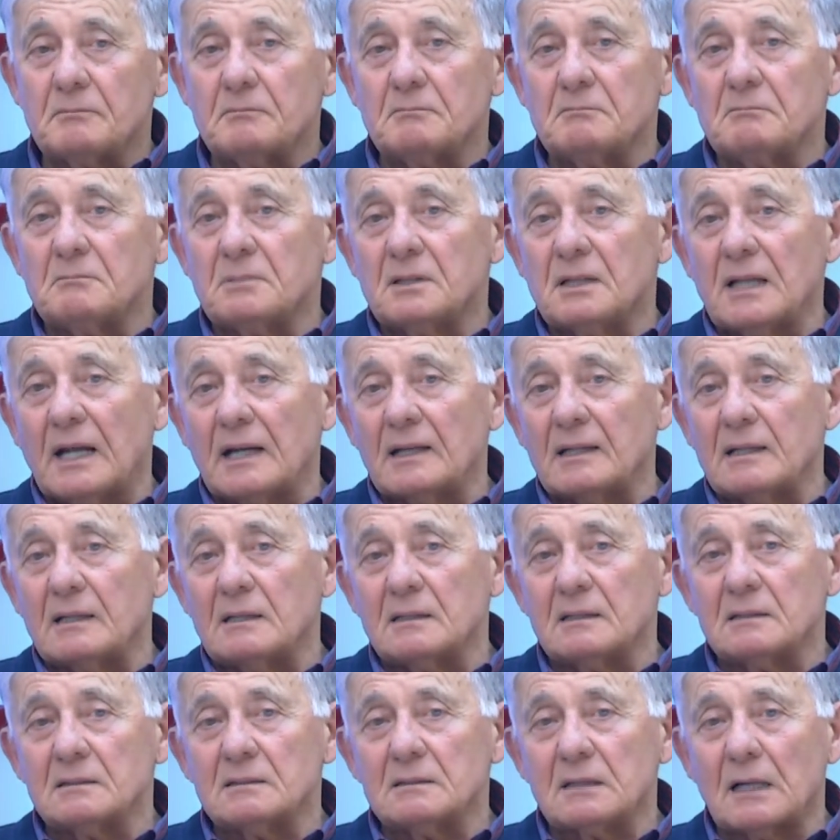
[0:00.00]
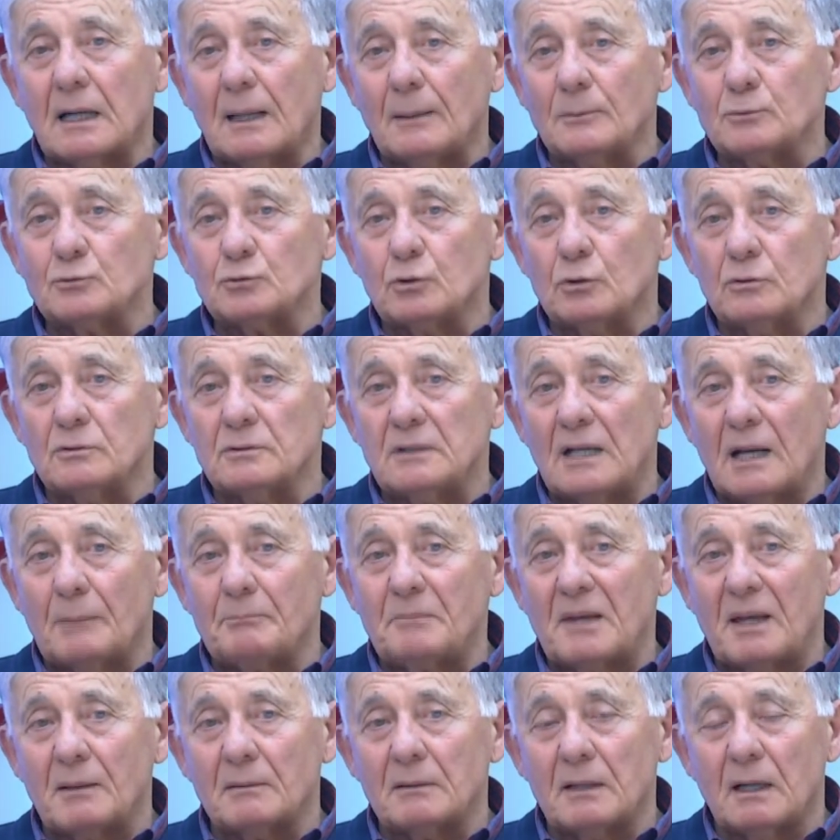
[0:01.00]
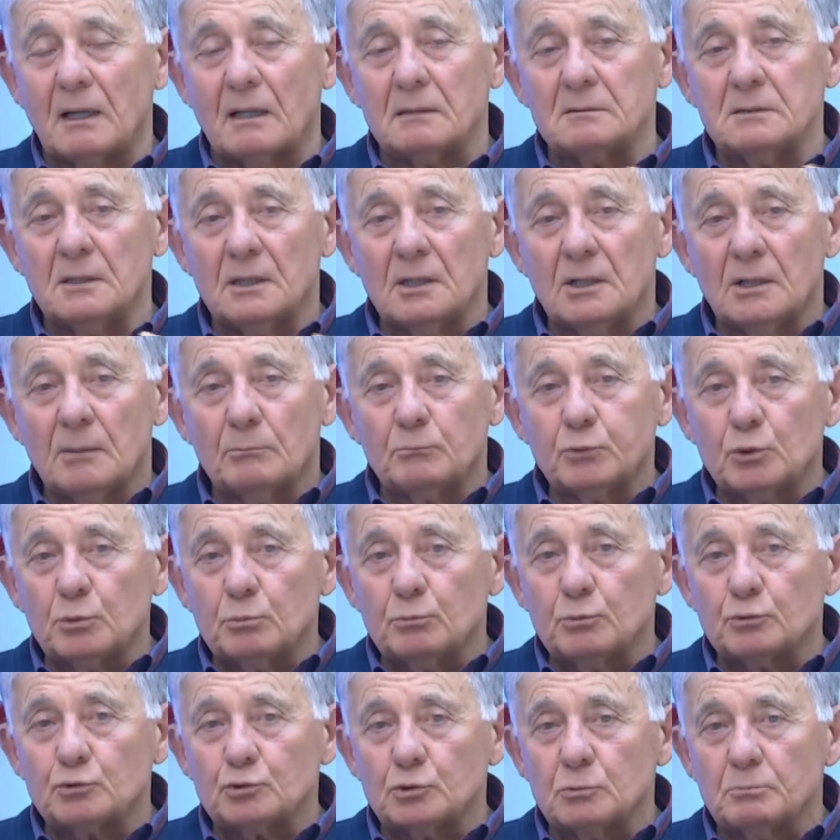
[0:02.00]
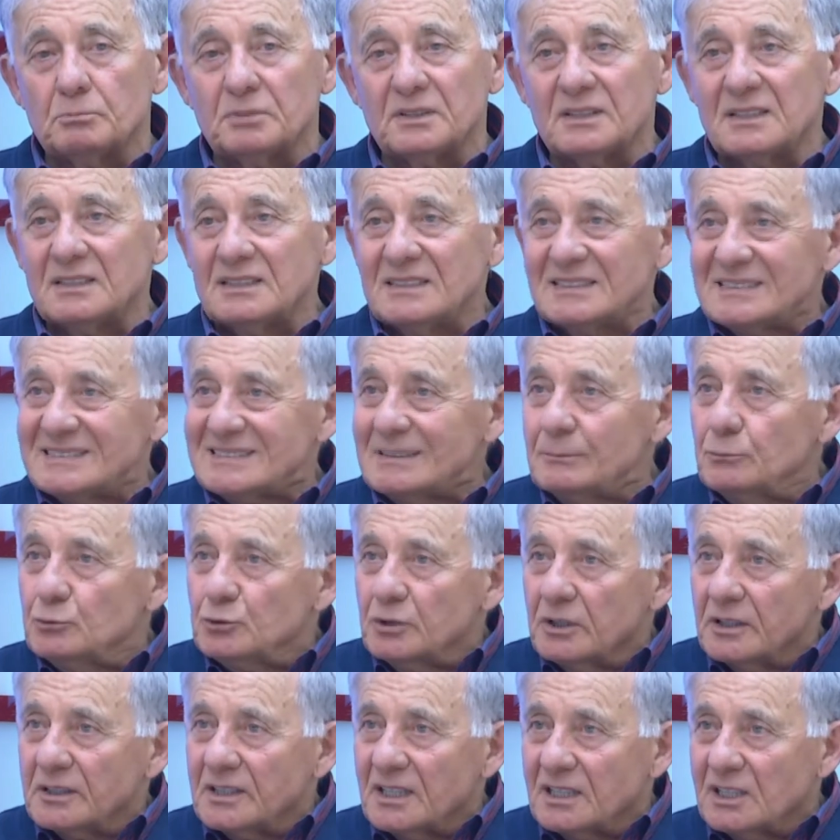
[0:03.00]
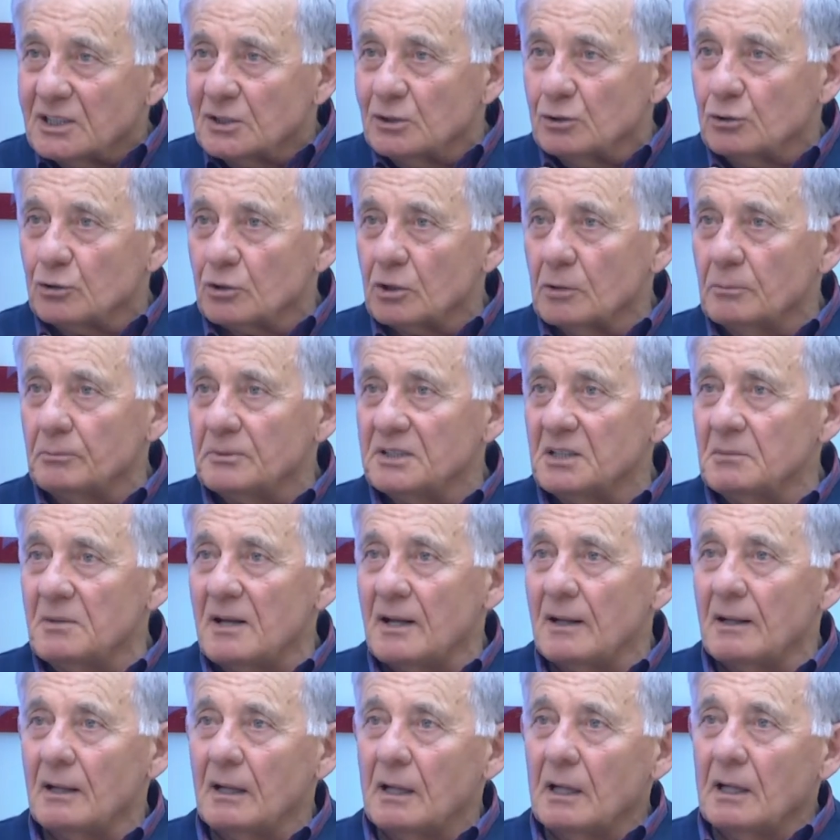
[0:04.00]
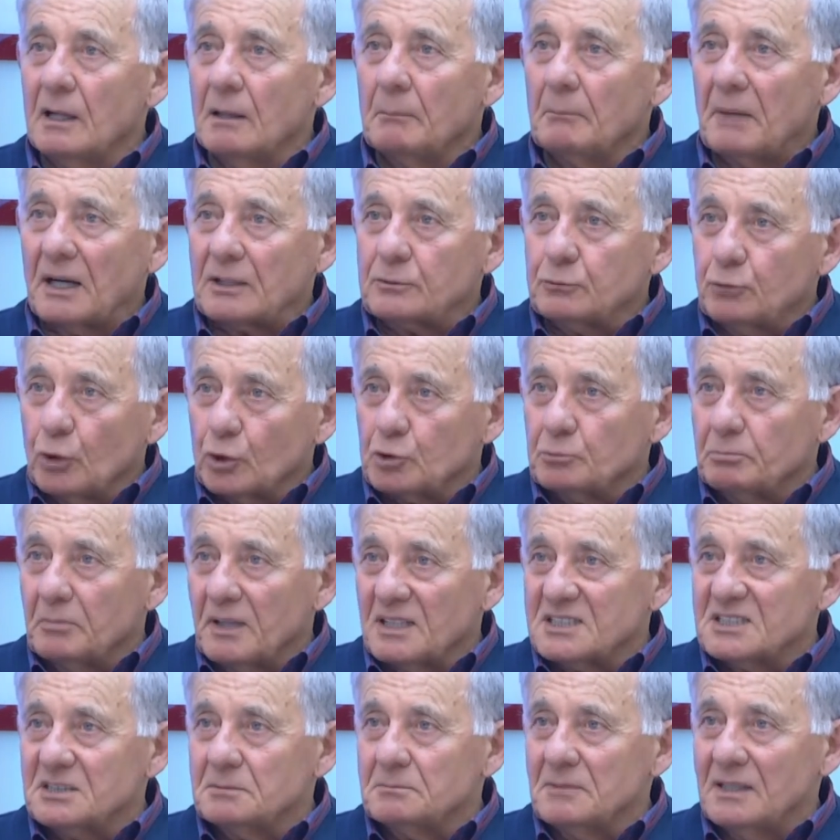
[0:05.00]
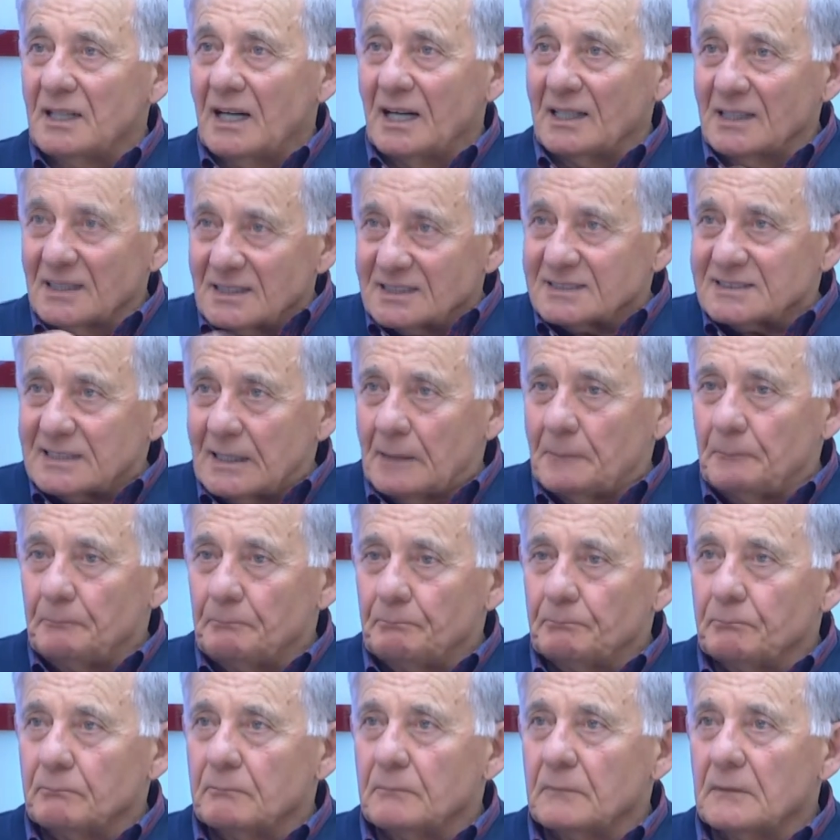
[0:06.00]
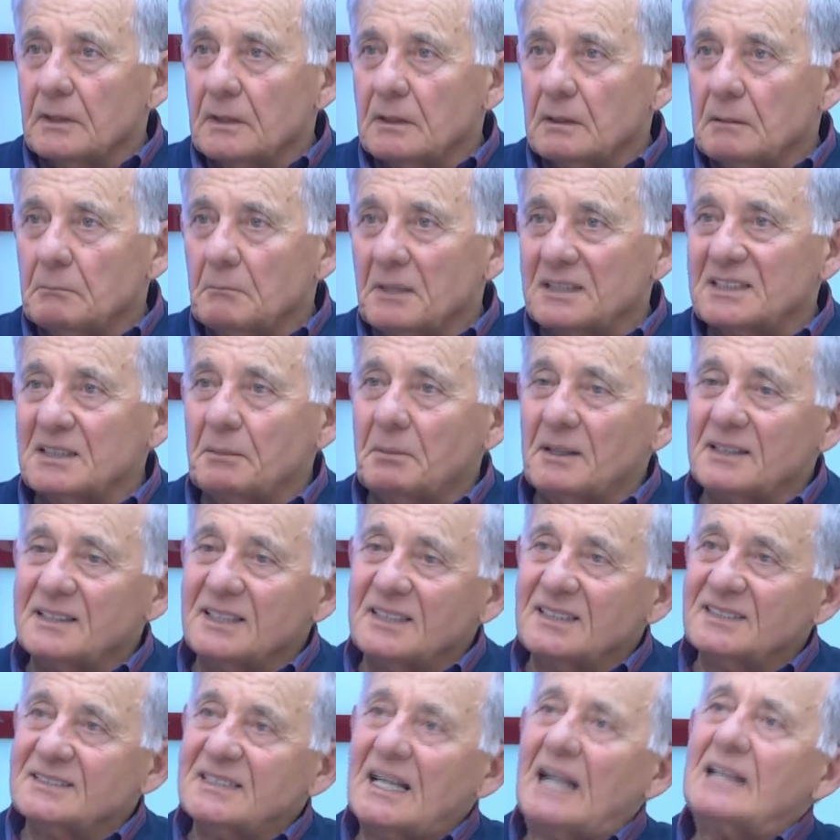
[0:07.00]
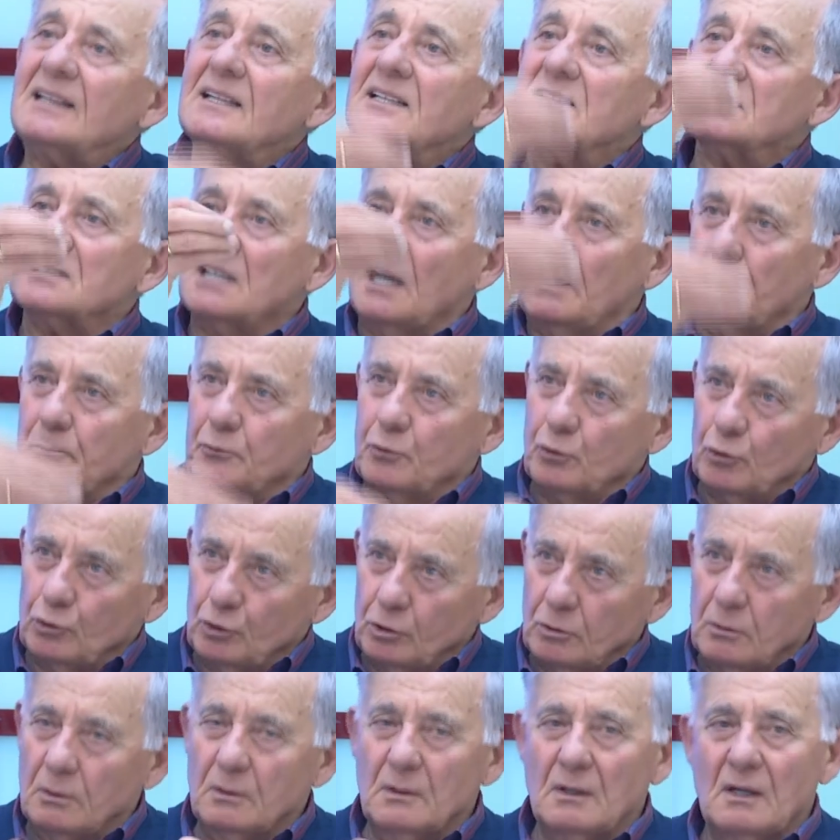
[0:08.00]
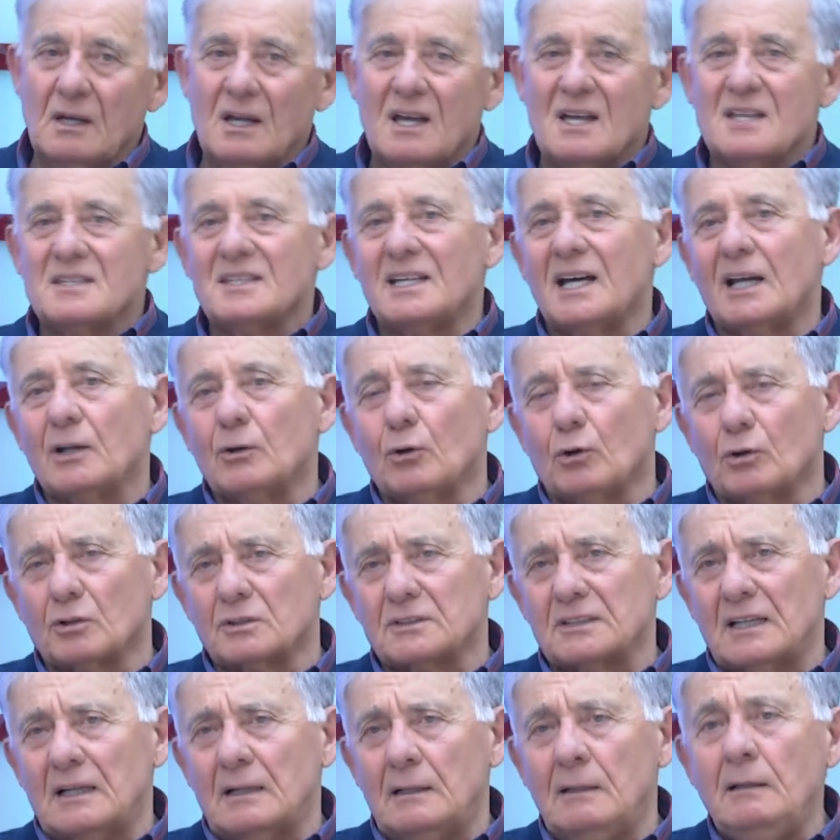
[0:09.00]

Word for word: yani Trabzon ya ben bulmuşum bir istim üzerinde gidiyorum değil mi? Bak dört maçımı alırsam matematiksel de şampiyonluk yani orada